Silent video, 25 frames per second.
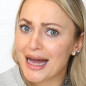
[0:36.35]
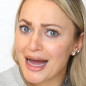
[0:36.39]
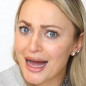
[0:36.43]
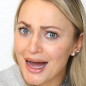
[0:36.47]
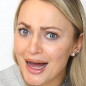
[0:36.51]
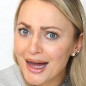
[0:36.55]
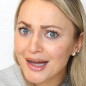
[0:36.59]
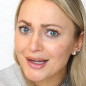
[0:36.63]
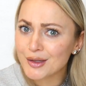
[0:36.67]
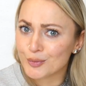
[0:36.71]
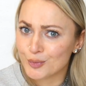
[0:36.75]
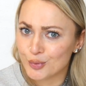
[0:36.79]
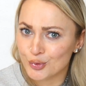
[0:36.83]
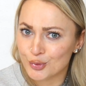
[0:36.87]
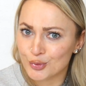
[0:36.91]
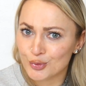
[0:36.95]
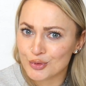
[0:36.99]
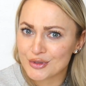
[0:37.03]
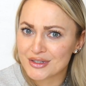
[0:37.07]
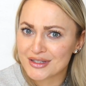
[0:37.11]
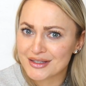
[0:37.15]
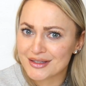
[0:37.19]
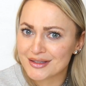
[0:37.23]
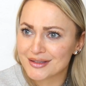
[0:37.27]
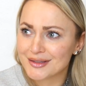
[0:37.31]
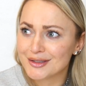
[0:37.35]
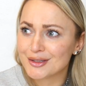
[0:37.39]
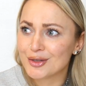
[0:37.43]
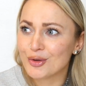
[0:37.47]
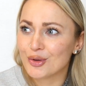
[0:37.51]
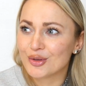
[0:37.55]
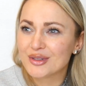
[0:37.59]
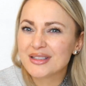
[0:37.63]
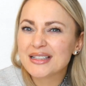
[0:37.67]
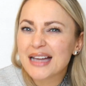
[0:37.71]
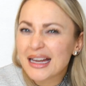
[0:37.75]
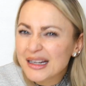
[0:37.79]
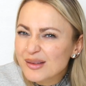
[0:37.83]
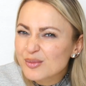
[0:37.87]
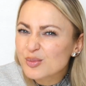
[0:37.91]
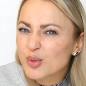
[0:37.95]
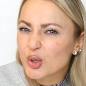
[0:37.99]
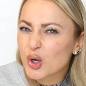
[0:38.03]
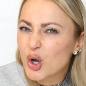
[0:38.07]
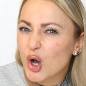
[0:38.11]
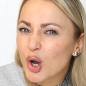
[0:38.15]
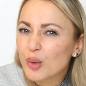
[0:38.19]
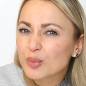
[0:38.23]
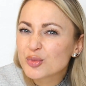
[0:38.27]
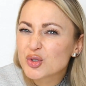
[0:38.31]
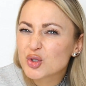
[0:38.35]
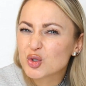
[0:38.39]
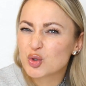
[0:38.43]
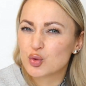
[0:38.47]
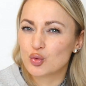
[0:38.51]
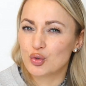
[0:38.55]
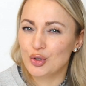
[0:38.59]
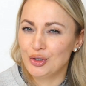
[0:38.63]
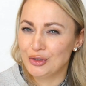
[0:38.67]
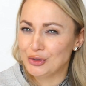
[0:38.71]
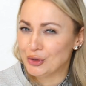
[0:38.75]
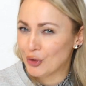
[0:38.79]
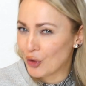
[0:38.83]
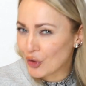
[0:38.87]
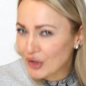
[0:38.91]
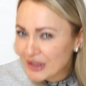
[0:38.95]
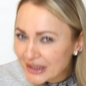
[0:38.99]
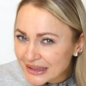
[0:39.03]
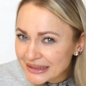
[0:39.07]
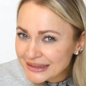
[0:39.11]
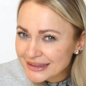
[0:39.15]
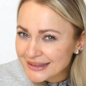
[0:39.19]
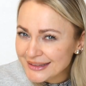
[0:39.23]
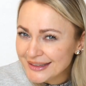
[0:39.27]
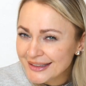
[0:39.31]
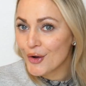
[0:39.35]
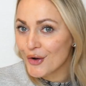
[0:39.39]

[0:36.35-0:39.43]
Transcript: Haare pusten und dann bekommst du Locken.